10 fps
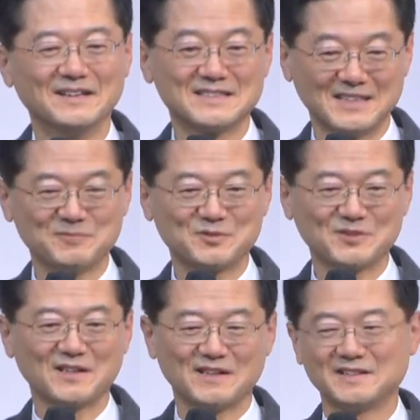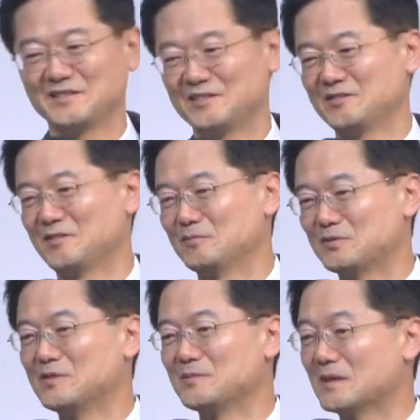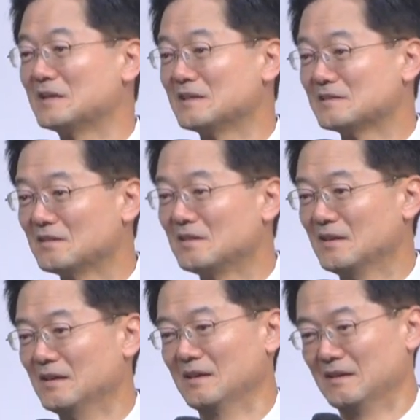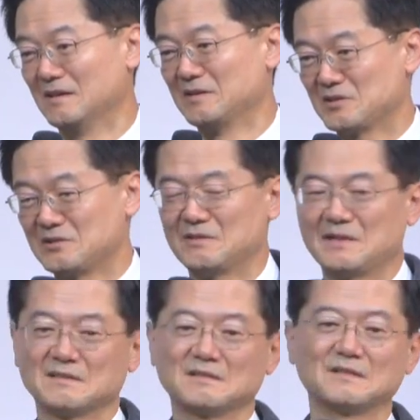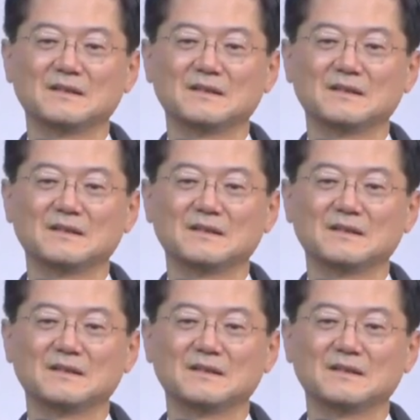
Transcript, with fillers: 참수 당하는 일이죠. 무슬림 사이에서 전도하는 것.